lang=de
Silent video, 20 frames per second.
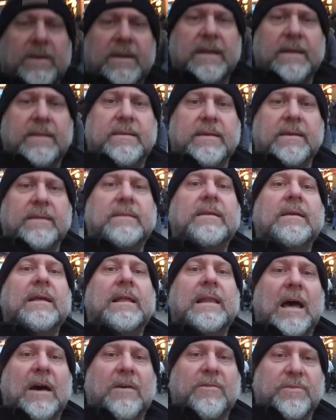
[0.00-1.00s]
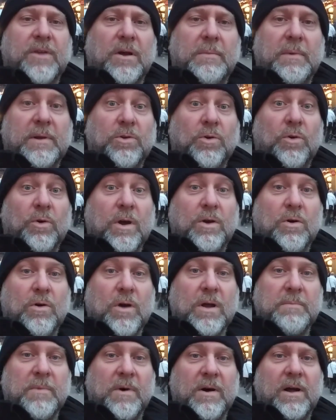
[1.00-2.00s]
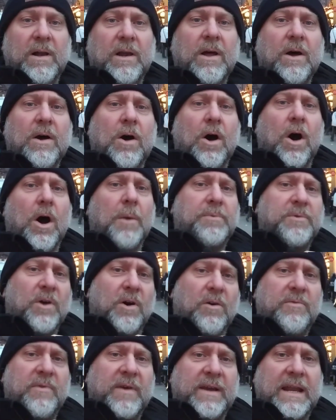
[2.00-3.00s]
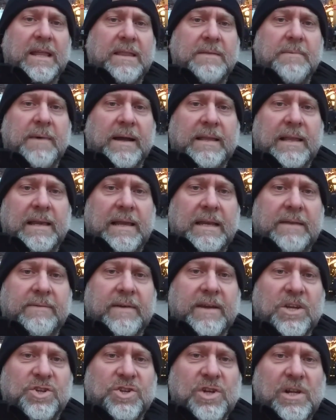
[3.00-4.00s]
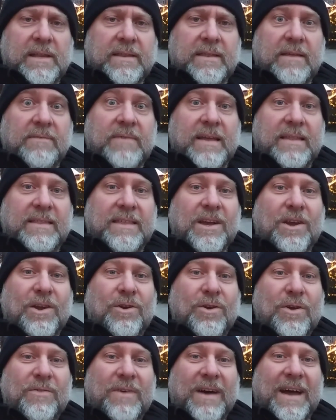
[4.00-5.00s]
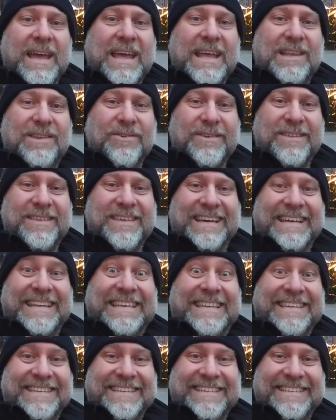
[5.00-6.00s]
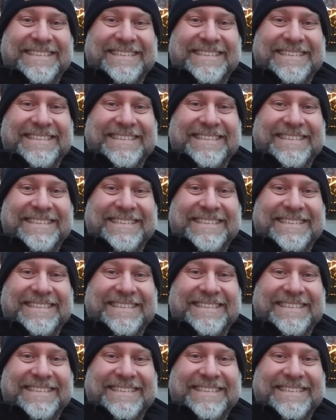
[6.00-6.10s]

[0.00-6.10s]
Und jetzt äh, laufen wir da mal durch, gucken mal, ob da auf dem Weihnachtsmarkt die Leute ein geschildert sind, wenn sie einen Glühwein interessant.